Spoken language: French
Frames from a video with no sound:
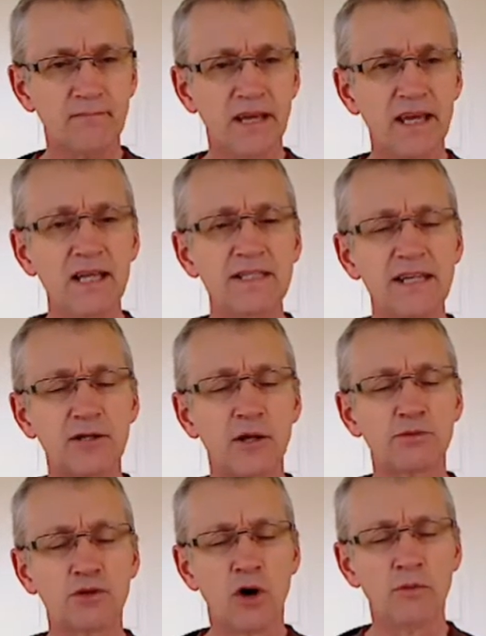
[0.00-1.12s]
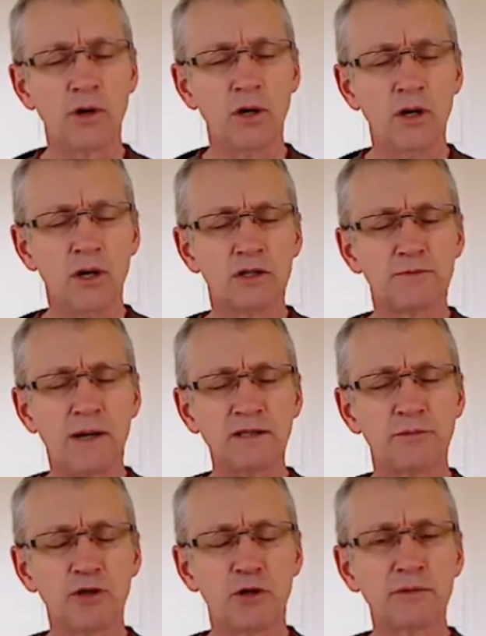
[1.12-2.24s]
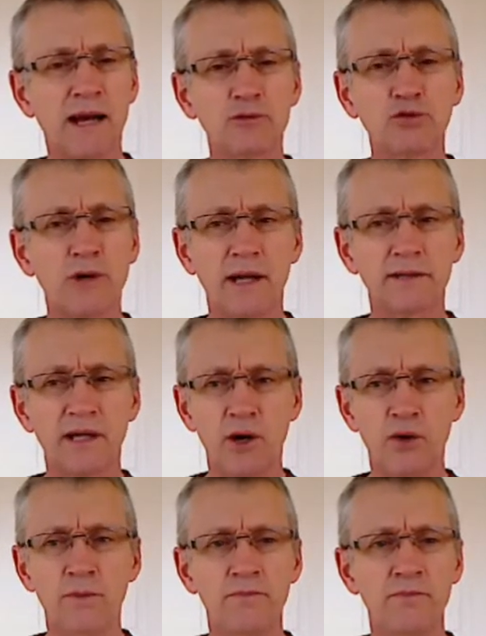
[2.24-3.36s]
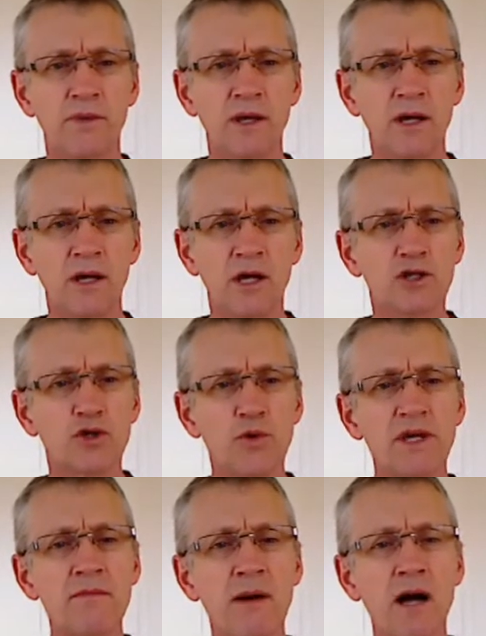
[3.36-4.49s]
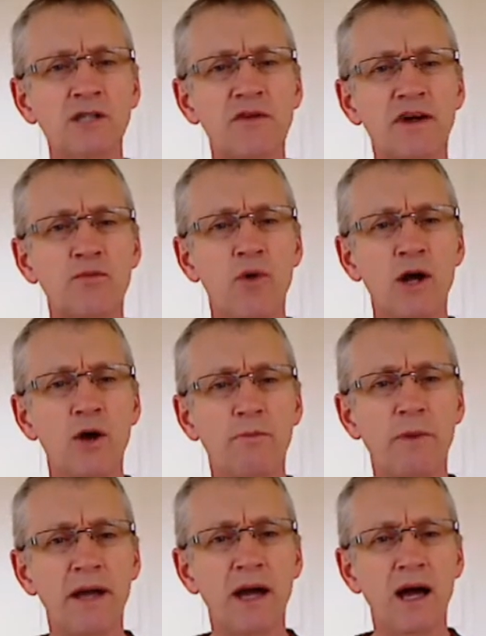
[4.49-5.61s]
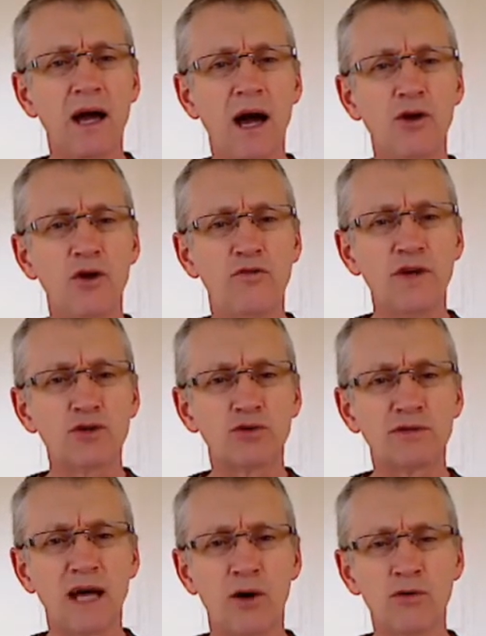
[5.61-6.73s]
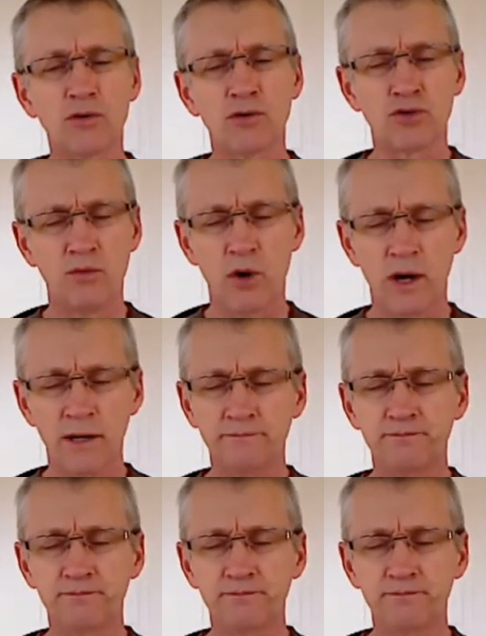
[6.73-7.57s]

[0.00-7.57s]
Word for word: Et il cite le psaume, euh, je pense que le psaume 40 ou 41. Celui qui mange avec moi le pain a levé son talon contre moi.